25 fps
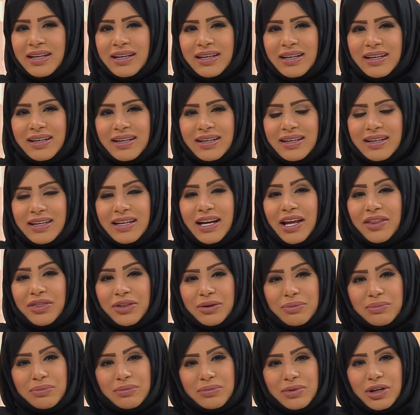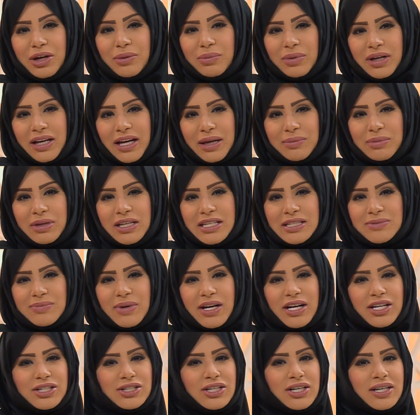ينظم يوم الخميس
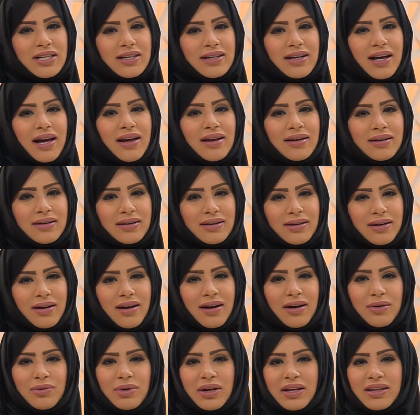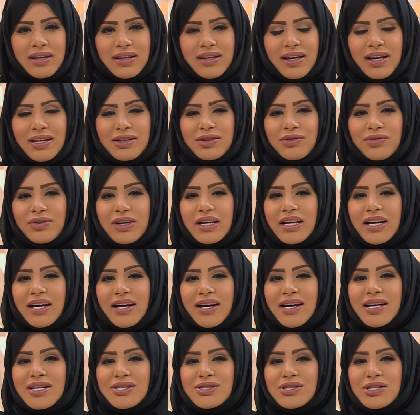مهرجان القراءه والذي يهدف الى
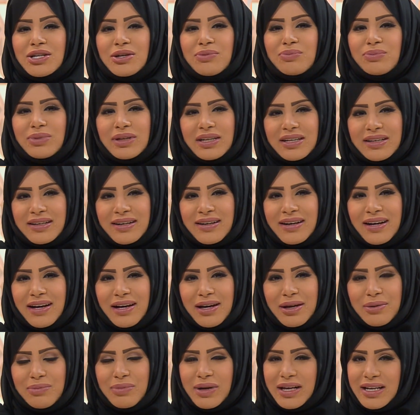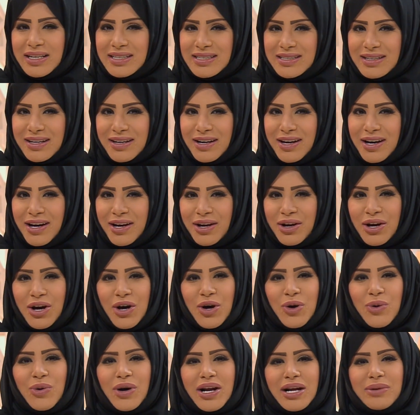غرس حب القراءه بين الصغار
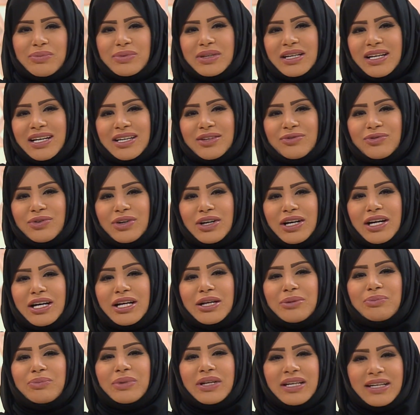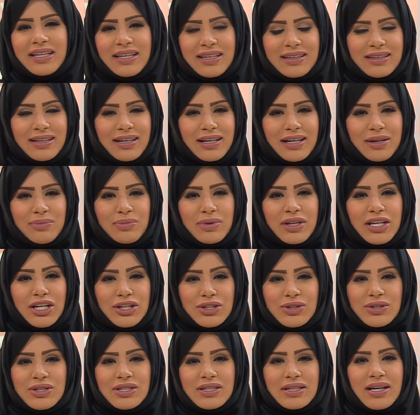وربط الاطفال بالكتاب
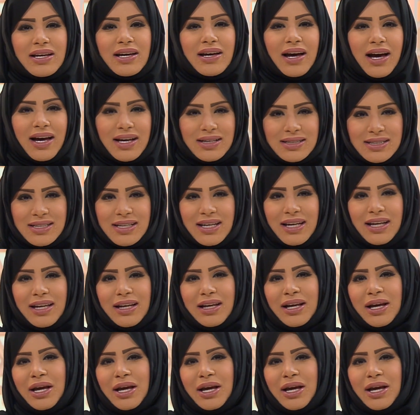كجزء اصيل